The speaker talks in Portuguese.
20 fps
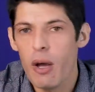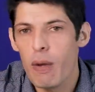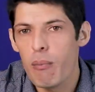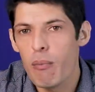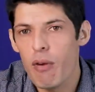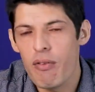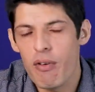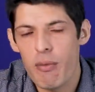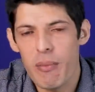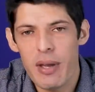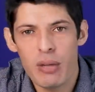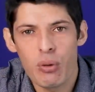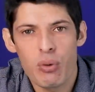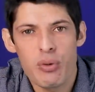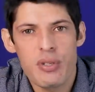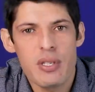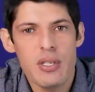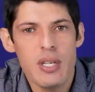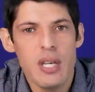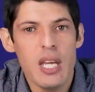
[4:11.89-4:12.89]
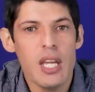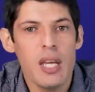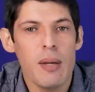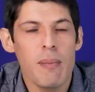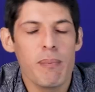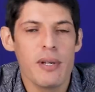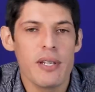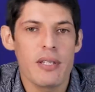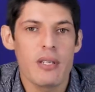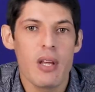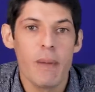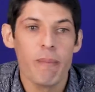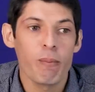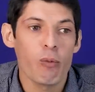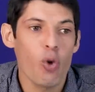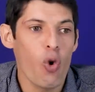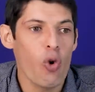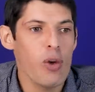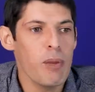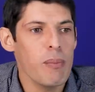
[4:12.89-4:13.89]
Movimentos simples
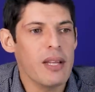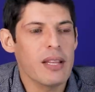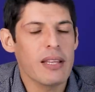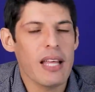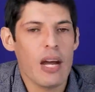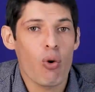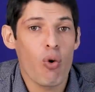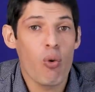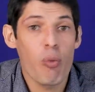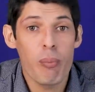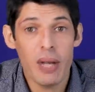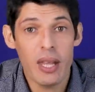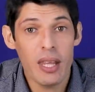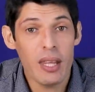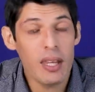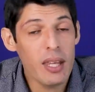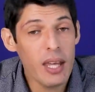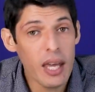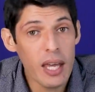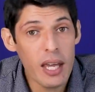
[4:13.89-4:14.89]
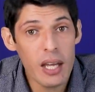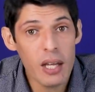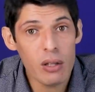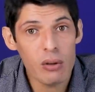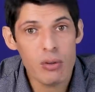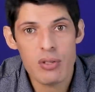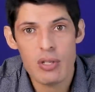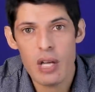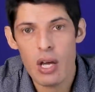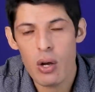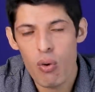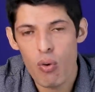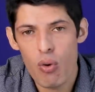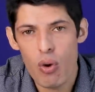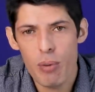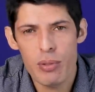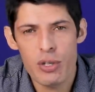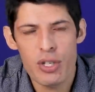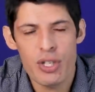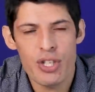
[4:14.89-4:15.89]
ou imitar com brinquedos, né? Com
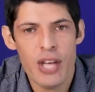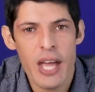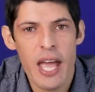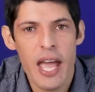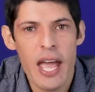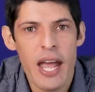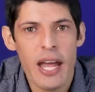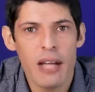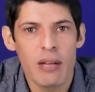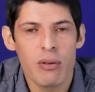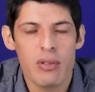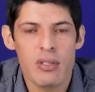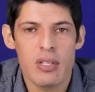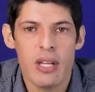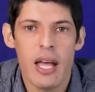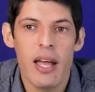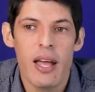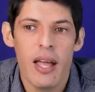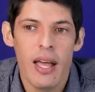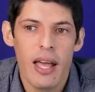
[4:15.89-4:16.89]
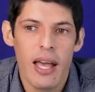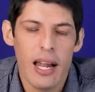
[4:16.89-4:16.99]
objetos, né?